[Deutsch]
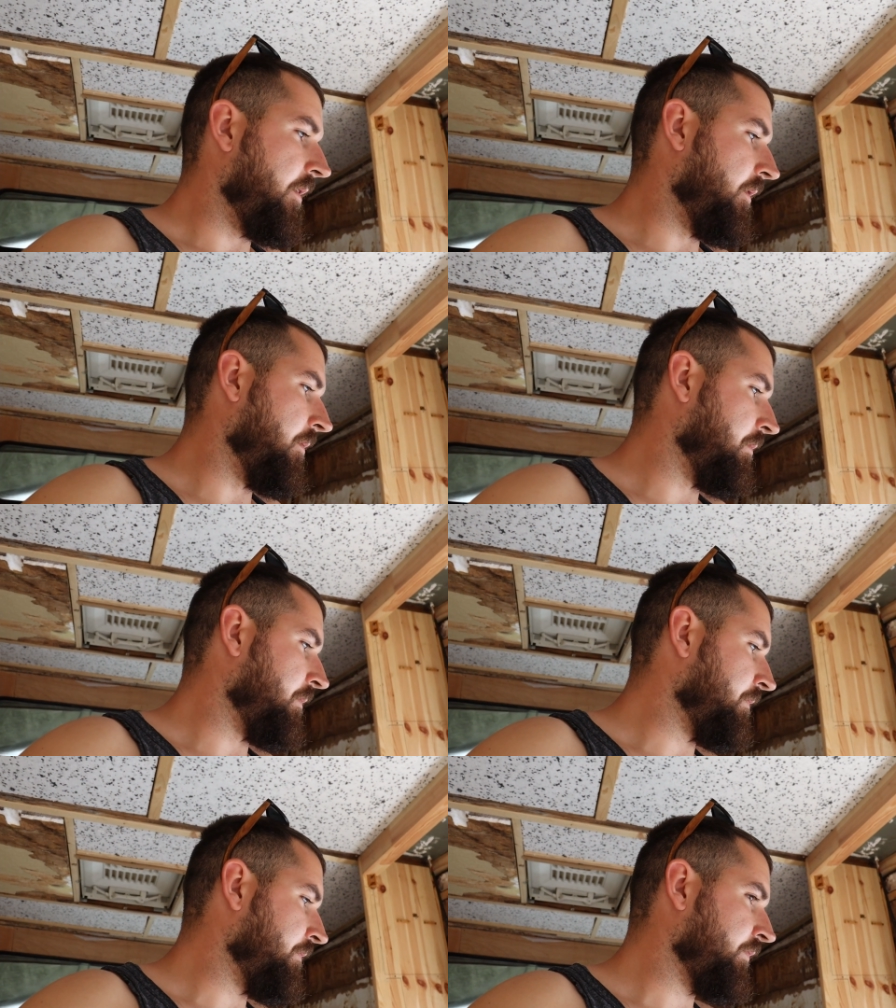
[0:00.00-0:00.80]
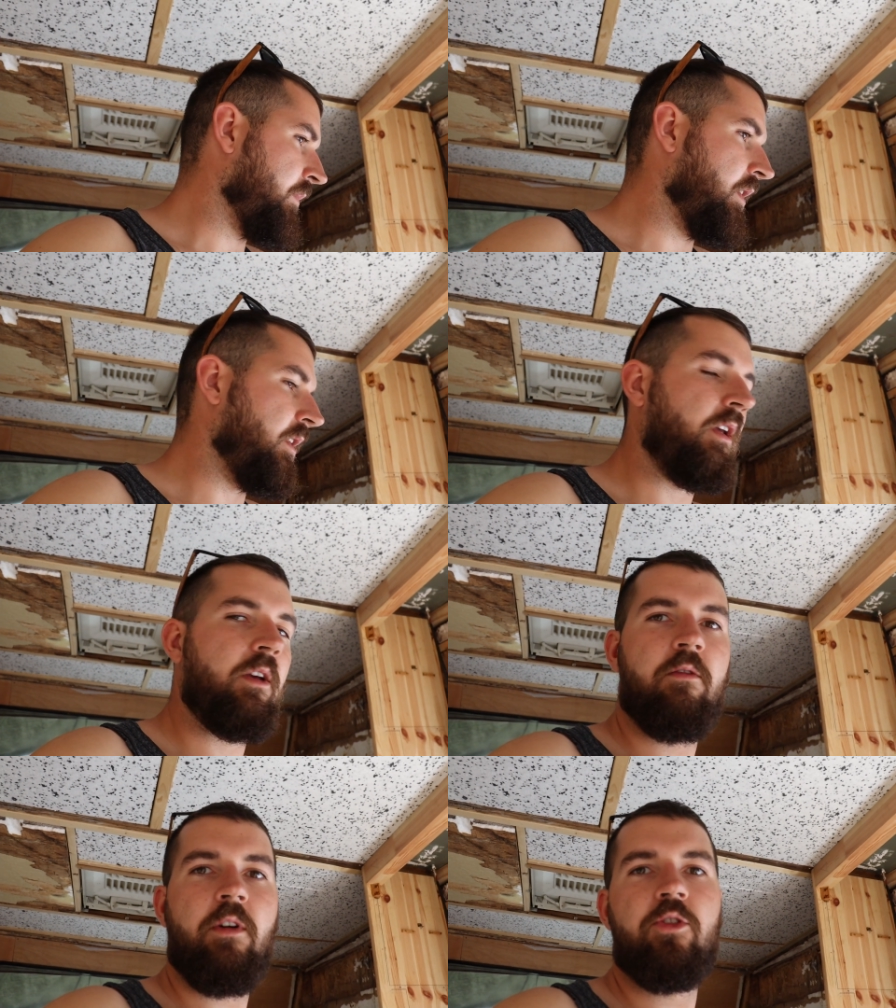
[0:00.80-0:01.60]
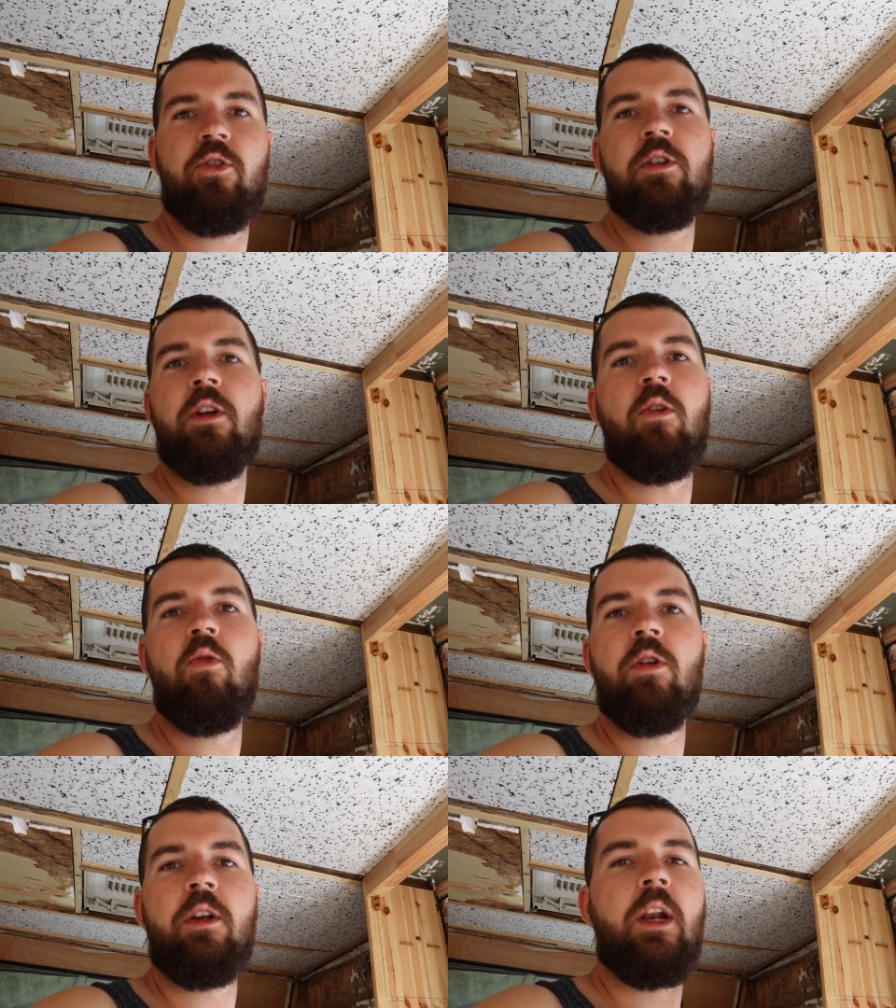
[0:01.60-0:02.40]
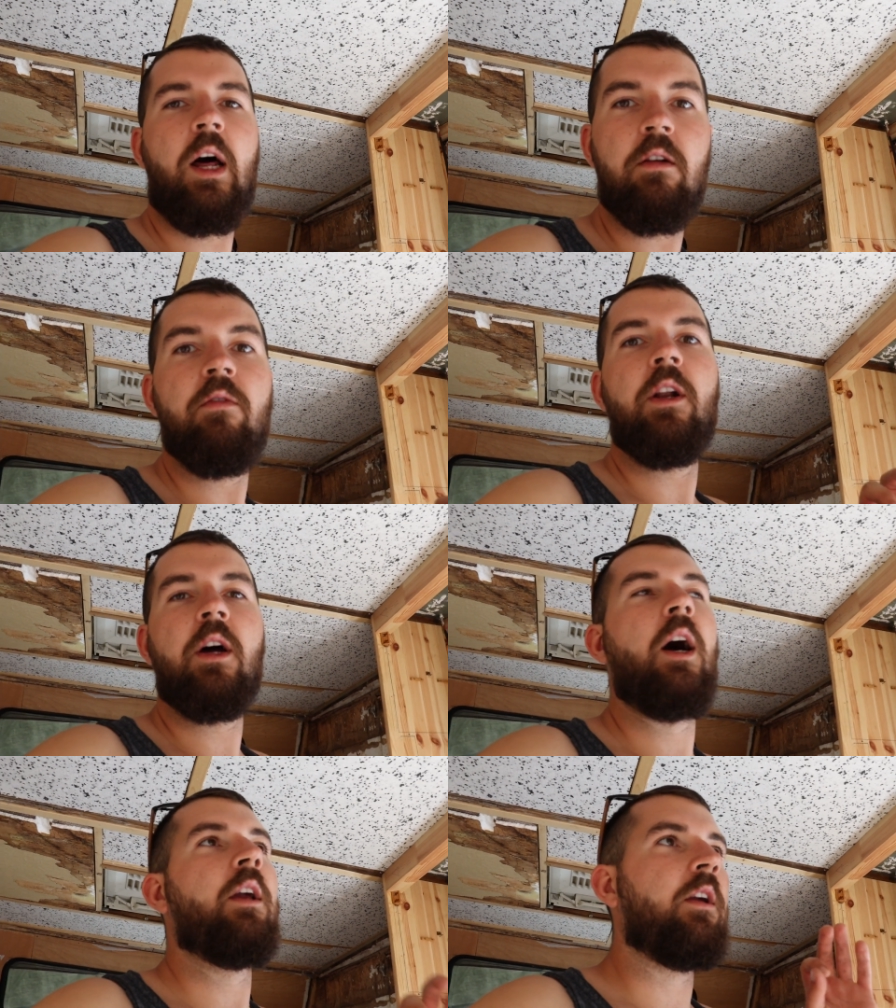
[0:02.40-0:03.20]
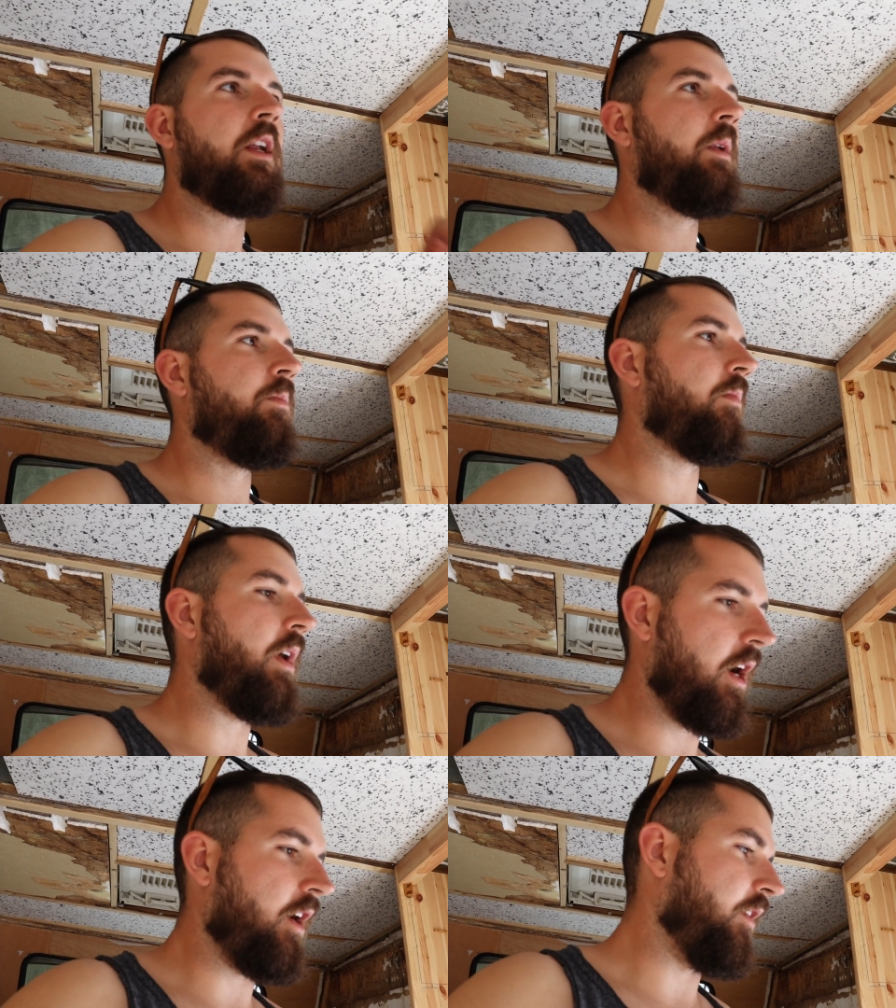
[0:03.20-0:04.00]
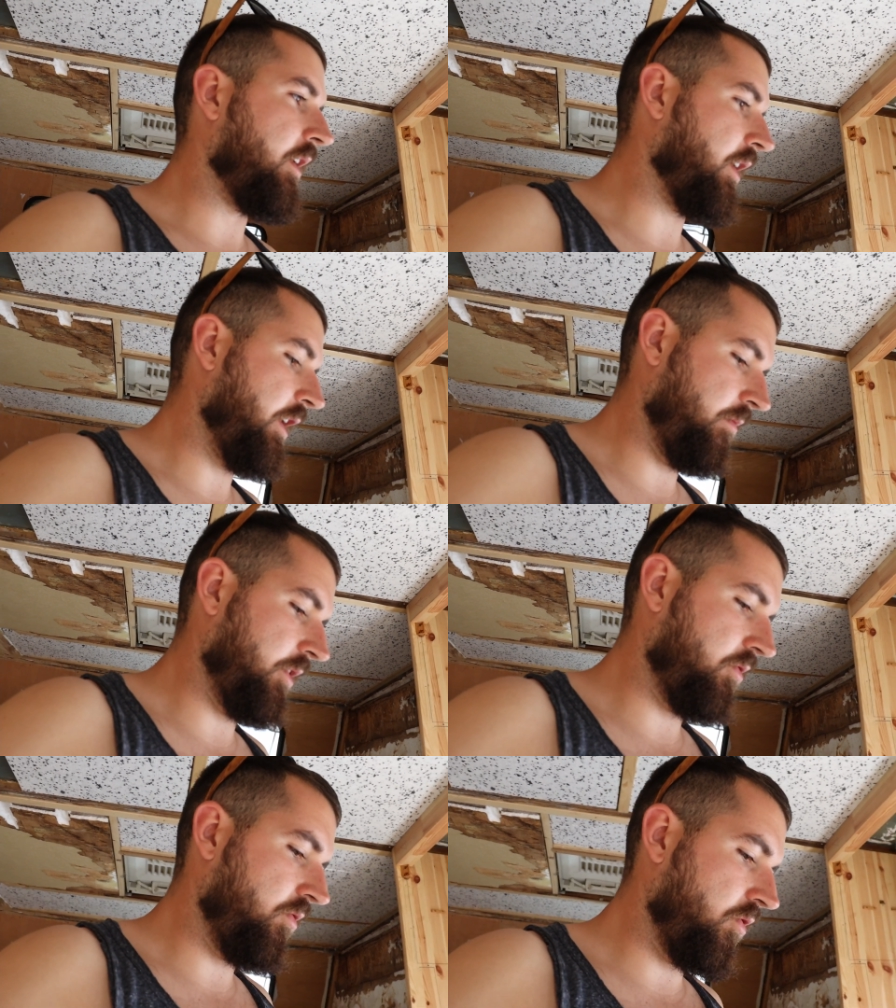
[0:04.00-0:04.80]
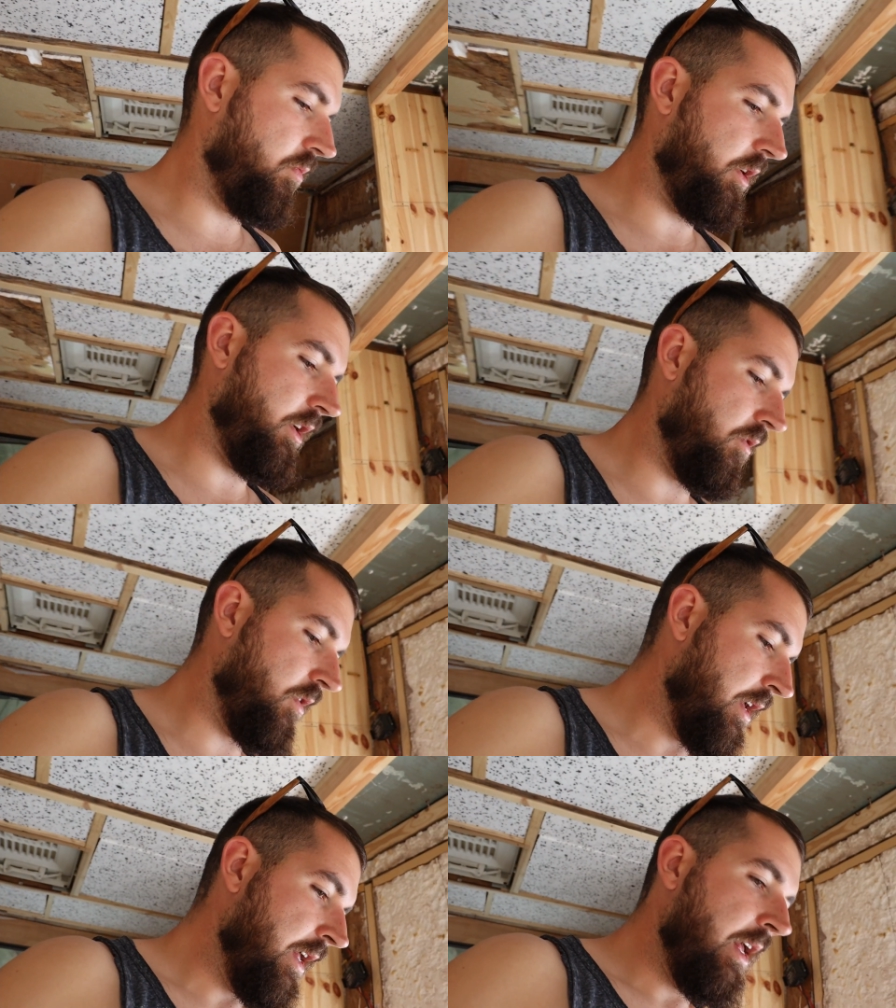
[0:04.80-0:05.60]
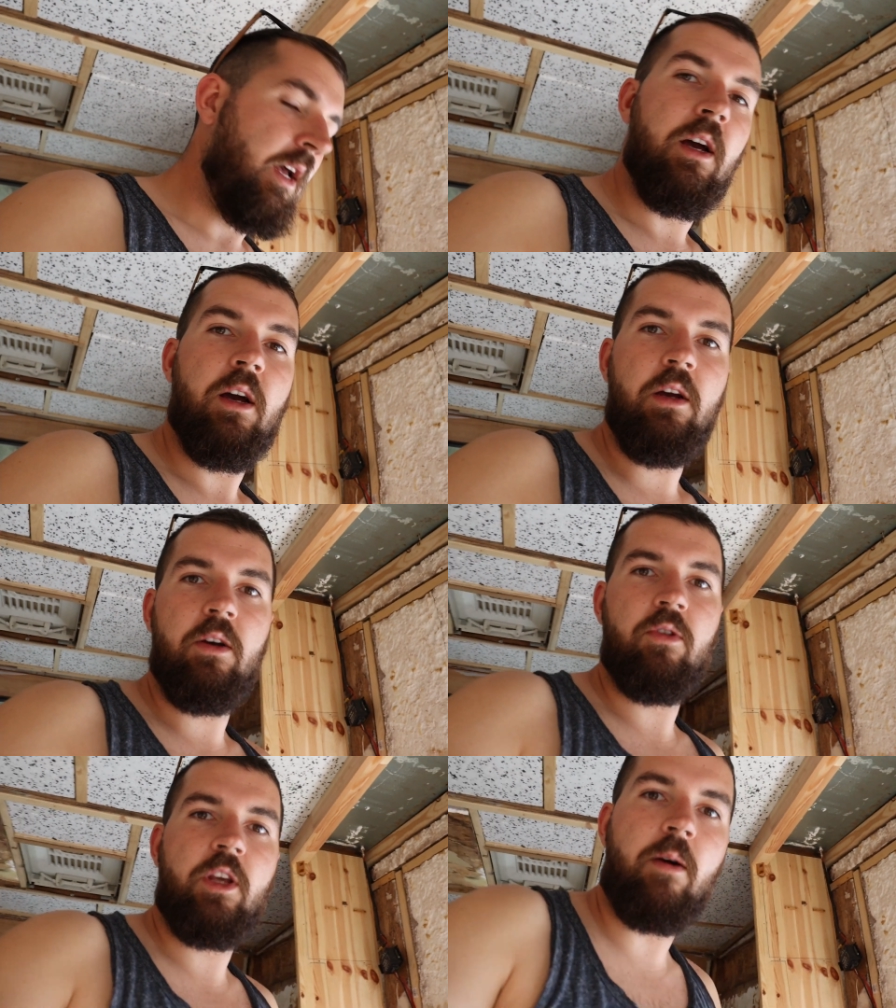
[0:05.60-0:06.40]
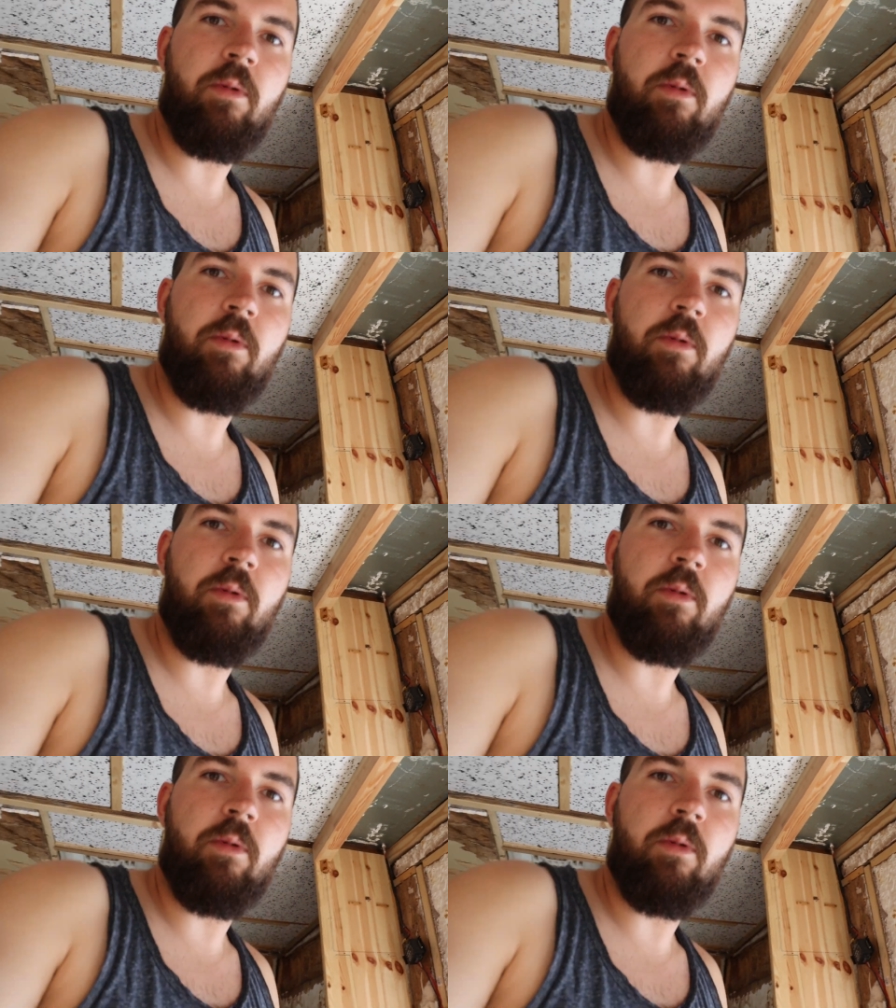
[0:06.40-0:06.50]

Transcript: Ähm, nee, Quatsch, ist gelogen. Die Latten werden da reingeklebt mit dem Karawankleber, so rum, genau. Äh, und ich